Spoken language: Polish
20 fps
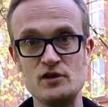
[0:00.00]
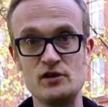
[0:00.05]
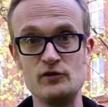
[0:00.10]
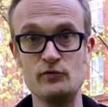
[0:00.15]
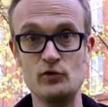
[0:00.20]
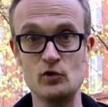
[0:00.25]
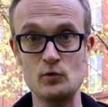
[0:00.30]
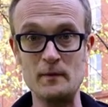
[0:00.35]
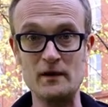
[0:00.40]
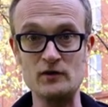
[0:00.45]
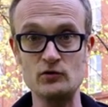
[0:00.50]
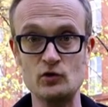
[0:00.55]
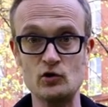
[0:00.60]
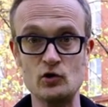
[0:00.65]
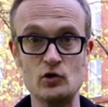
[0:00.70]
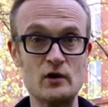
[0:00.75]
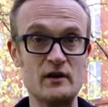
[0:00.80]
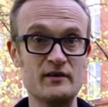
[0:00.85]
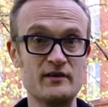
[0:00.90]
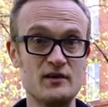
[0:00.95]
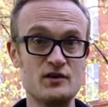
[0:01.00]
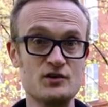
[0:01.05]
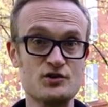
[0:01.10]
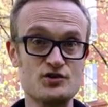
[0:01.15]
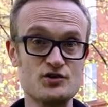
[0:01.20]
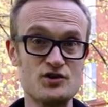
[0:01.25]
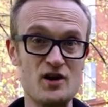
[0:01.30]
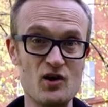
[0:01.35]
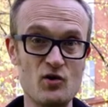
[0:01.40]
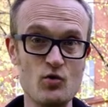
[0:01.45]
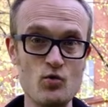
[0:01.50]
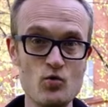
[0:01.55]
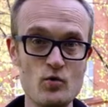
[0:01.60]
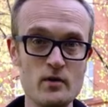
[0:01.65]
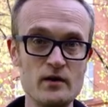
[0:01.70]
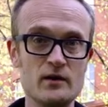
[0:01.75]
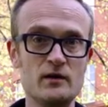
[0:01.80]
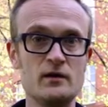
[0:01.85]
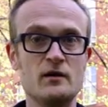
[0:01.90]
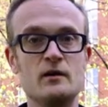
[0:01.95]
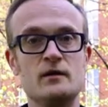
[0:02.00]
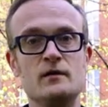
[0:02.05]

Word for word: informator oraz szczegóły,